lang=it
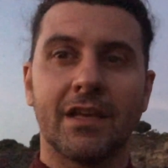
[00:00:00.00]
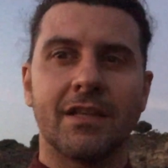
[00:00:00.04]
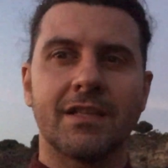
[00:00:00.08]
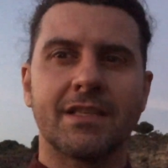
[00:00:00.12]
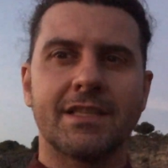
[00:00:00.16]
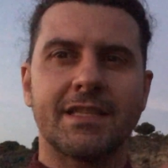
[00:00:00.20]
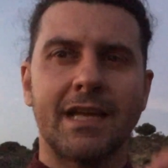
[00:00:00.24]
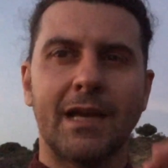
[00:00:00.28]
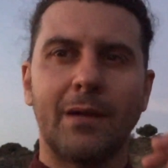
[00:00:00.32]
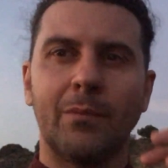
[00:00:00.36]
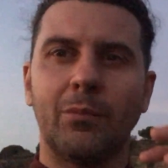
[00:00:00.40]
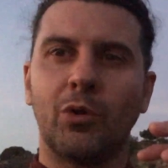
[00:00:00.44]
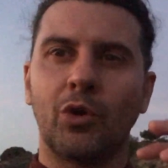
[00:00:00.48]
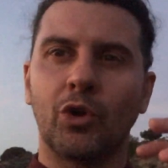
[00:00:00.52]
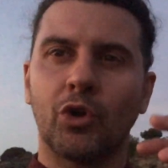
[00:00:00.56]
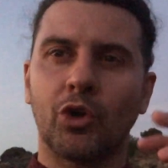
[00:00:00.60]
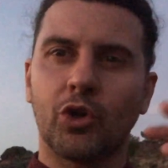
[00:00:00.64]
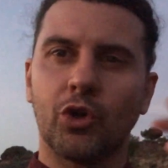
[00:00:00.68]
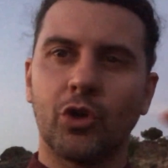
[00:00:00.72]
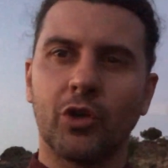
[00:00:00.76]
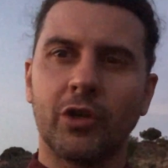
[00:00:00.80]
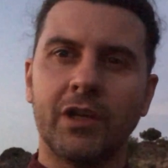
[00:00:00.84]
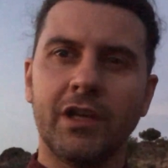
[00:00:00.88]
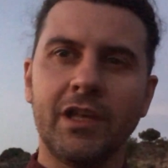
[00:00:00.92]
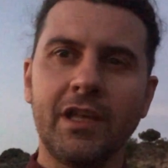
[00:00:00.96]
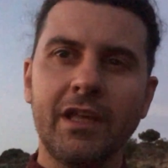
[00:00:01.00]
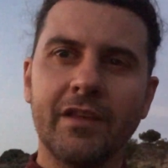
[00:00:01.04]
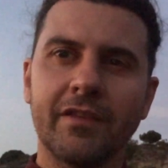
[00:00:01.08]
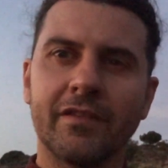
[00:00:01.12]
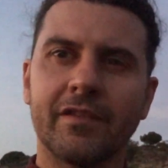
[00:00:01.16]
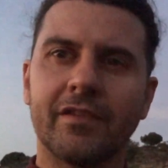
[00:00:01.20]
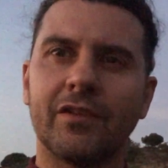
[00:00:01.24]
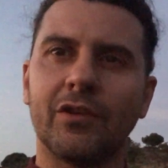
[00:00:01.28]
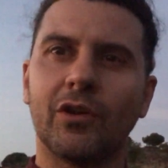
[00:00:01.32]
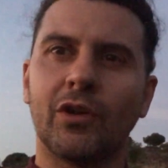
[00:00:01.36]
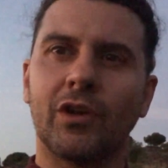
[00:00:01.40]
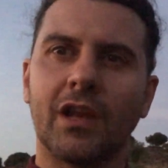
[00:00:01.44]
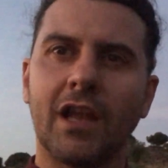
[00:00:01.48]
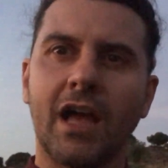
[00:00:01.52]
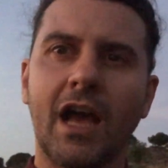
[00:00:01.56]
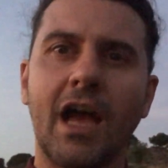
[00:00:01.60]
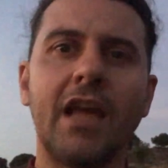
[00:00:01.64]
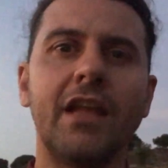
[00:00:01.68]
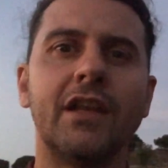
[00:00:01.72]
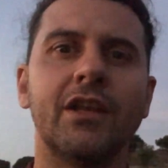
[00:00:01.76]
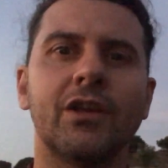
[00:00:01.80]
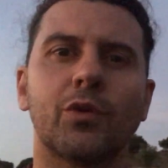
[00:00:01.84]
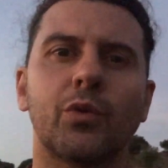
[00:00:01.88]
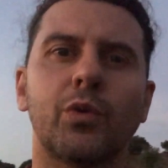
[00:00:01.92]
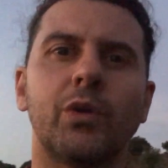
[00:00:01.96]
Siamo connessi
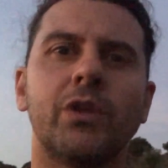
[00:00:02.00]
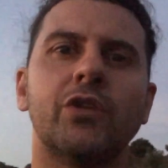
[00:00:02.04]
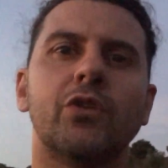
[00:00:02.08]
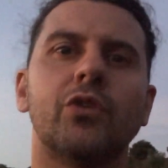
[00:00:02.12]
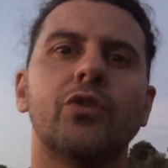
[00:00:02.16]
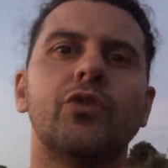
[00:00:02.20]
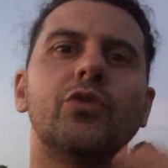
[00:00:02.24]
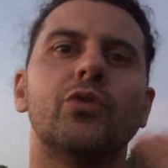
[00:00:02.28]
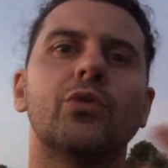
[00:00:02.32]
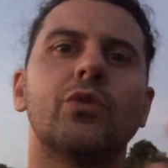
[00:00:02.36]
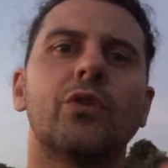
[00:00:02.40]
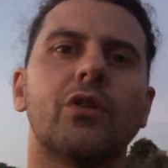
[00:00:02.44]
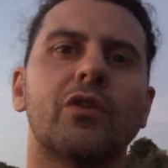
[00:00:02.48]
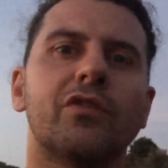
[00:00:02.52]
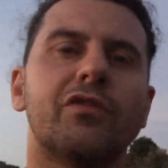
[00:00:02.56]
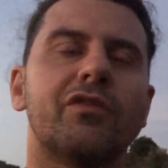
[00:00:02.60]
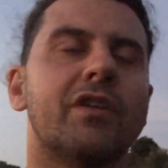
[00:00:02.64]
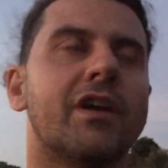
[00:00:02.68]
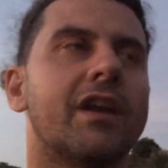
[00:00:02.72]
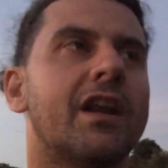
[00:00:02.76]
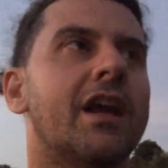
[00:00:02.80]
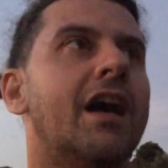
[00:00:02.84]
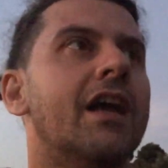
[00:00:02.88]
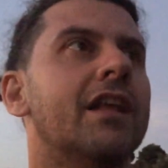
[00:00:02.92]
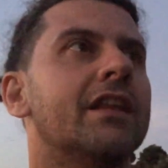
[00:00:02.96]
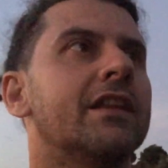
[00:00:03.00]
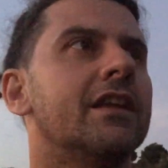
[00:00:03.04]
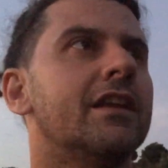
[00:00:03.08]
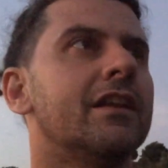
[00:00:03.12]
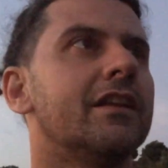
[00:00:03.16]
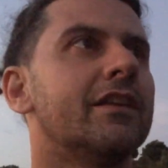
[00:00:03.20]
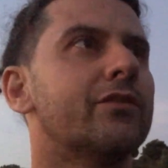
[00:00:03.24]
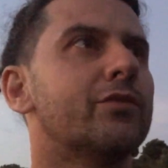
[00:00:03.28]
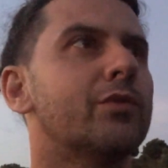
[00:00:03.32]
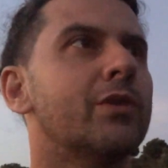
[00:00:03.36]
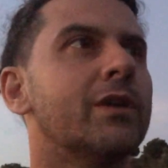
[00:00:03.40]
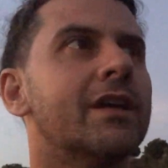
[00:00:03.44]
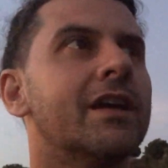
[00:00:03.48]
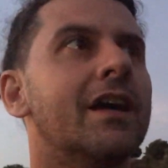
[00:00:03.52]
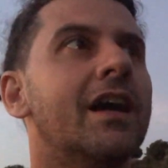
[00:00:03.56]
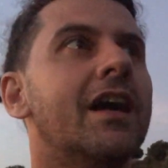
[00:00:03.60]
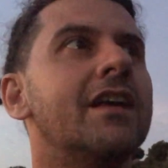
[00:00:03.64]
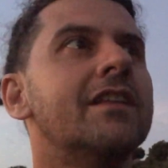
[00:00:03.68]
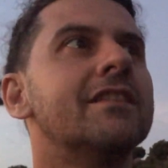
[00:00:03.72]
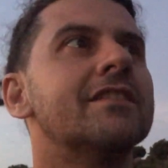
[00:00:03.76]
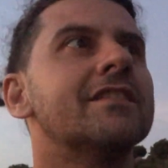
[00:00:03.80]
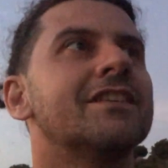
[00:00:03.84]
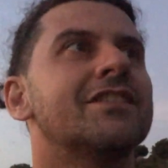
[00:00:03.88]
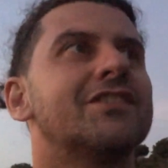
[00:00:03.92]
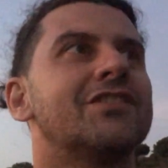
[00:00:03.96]
online, quindi ognuno lo farà nelle sue
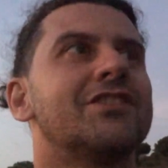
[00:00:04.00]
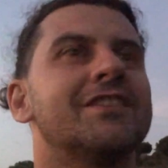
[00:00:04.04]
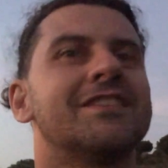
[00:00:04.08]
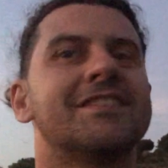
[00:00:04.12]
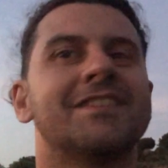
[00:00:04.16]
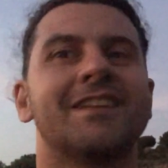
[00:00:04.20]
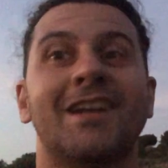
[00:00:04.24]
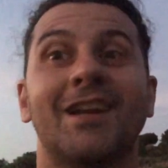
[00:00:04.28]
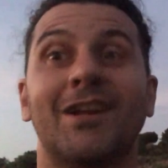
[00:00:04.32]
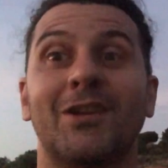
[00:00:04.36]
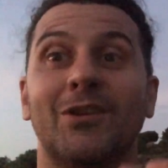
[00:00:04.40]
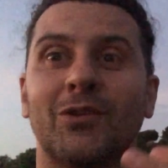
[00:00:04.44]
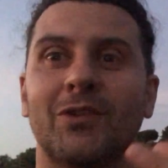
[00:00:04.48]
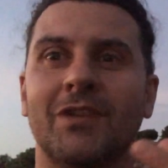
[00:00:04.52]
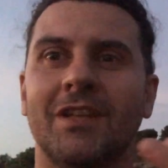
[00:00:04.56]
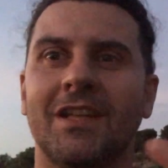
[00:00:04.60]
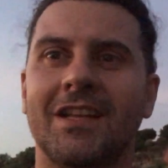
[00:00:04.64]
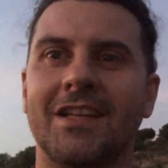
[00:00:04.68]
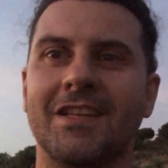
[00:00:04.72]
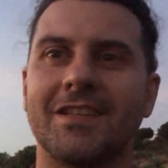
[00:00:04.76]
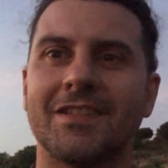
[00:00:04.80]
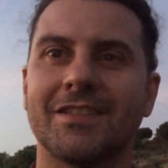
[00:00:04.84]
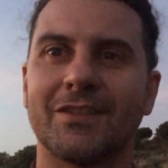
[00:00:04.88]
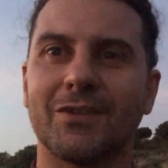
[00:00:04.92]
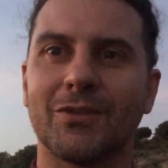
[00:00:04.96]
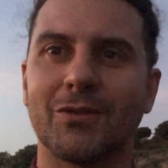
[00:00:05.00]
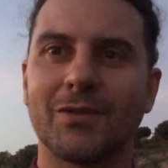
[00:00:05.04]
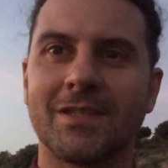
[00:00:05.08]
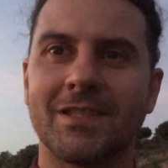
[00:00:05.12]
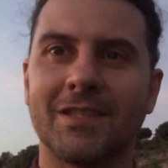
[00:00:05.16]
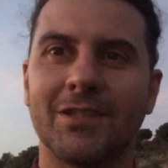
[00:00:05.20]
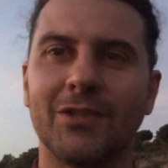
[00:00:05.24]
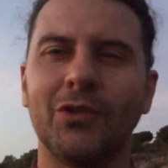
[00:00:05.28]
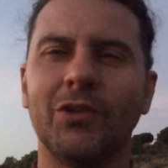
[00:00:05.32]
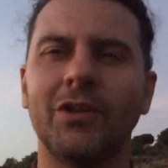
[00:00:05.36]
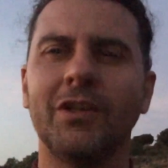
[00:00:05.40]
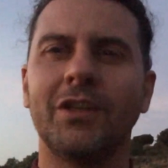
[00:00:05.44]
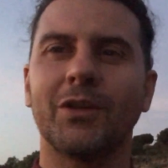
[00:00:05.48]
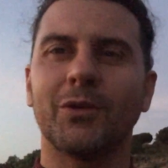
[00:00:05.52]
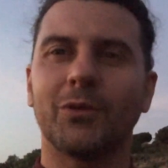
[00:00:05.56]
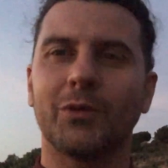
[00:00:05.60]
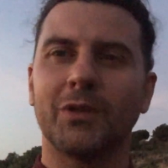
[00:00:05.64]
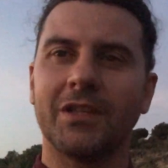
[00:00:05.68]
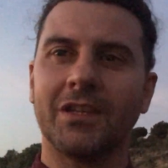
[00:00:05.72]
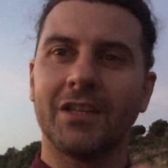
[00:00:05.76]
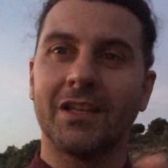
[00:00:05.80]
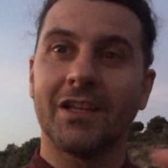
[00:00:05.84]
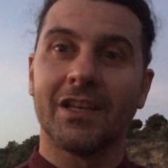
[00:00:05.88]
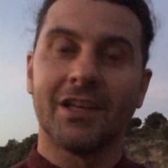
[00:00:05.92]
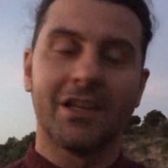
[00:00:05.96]
case, ci saranno delle istruzioni,
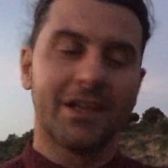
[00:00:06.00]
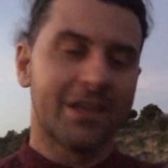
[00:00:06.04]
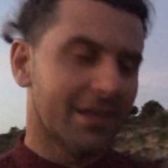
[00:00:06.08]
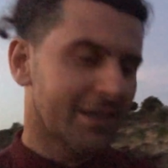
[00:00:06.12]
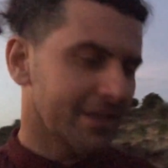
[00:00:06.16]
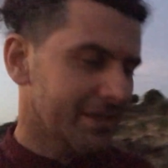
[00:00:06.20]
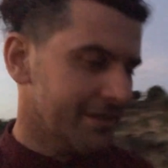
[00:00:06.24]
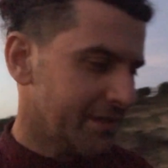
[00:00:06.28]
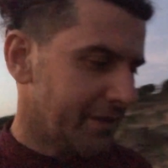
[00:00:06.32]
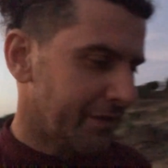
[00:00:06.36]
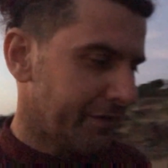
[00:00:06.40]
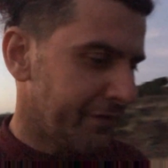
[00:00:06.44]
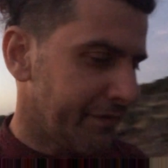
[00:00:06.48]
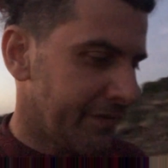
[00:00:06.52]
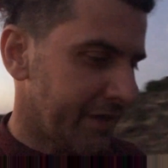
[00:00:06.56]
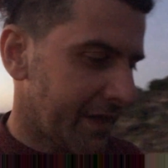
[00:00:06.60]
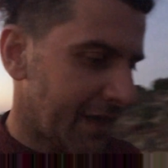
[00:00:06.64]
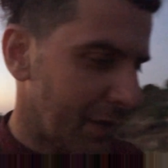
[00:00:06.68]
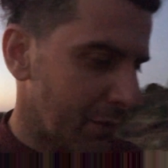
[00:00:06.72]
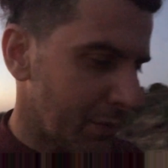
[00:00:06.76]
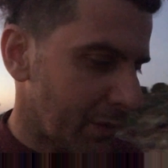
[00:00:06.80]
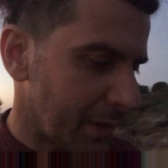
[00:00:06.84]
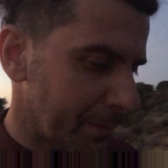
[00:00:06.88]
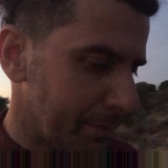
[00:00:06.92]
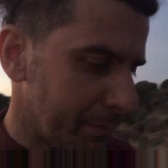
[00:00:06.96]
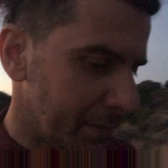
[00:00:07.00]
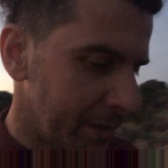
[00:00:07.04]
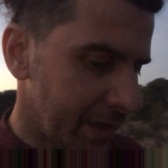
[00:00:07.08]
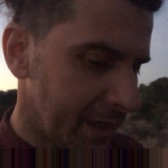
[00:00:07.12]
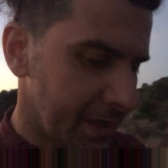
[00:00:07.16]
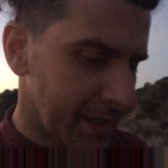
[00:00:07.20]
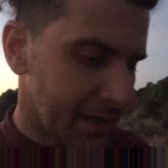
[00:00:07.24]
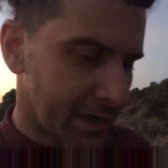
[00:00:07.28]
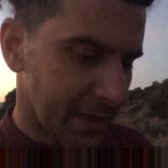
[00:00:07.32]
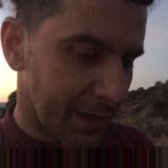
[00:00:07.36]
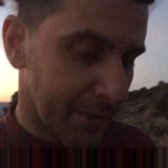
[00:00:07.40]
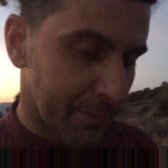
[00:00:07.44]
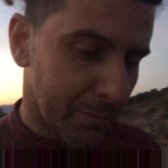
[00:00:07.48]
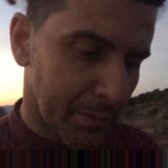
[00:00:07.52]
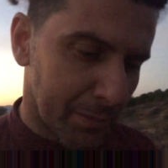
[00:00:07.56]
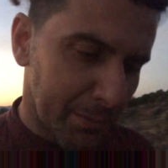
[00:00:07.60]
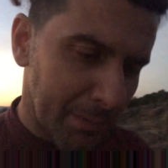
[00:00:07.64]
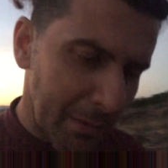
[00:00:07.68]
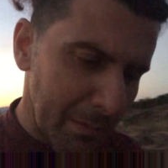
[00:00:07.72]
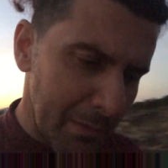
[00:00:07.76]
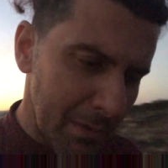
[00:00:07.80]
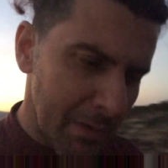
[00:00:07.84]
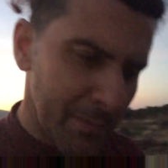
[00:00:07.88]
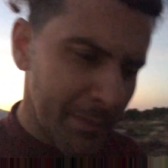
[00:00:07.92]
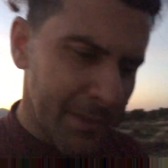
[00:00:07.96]
quindi servirà una penna,
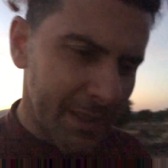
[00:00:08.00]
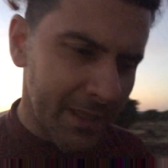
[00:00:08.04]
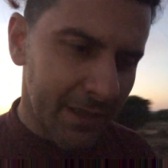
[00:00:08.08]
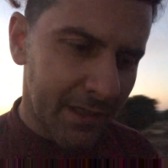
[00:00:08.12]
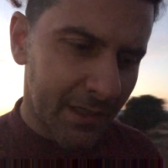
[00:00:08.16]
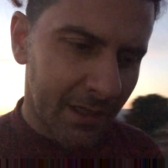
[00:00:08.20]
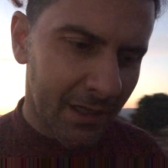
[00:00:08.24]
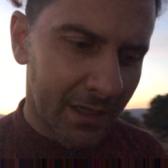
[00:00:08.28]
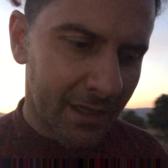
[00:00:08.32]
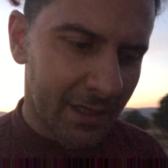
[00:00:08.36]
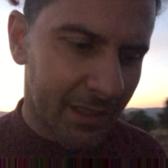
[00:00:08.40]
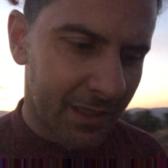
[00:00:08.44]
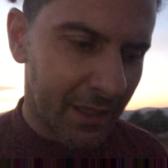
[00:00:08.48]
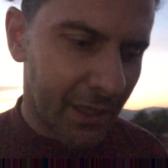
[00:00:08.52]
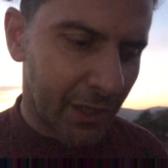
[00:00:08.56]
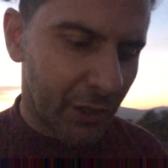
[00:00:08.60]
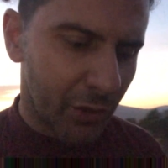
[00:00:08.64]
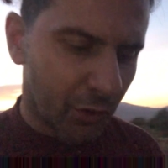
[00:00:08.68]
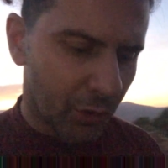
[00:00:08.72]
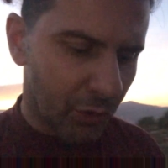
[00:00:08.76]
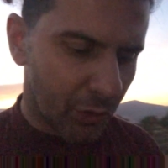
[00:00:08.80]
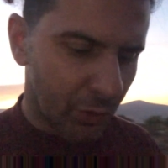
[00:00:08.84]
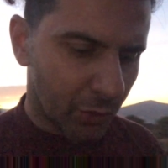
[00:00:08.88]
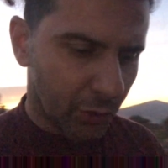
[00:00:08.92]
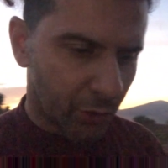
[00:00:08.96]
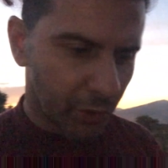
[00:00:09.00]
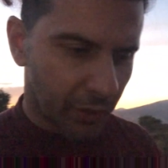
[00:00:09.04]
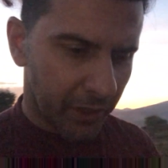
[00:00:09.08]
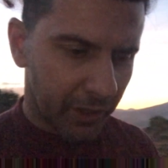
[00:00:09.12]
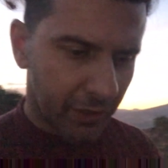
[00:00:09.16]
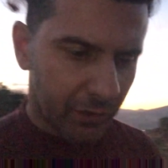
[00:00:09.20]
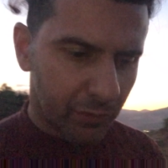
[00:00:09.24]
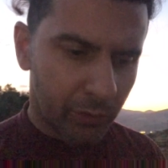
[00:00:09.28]
probabilmente anche dei colori.